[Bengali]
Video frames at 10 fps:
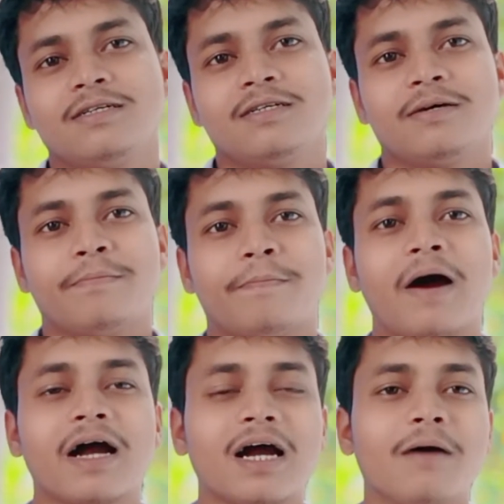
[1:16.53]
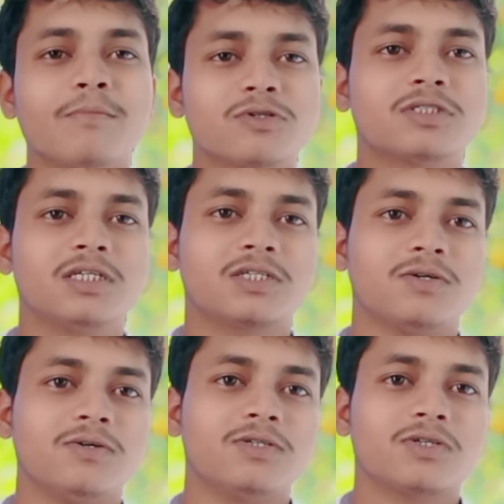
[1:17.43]
ফাঁকা মস্তিষ্ক
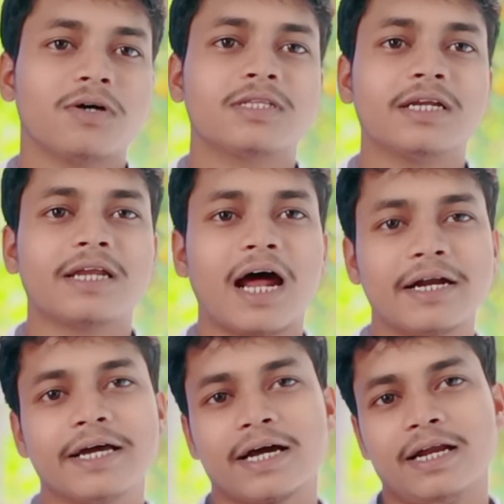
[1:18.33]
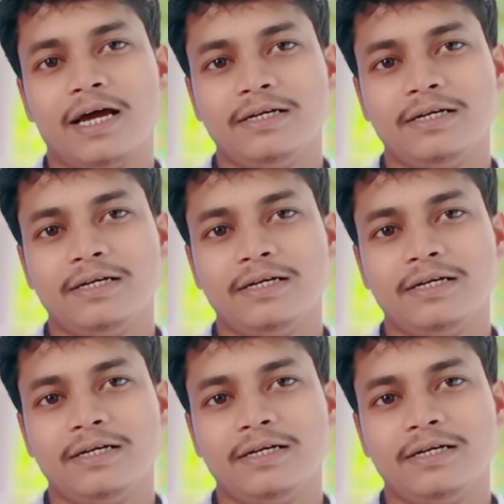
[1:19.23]
শয়তানের আড্ডাখানা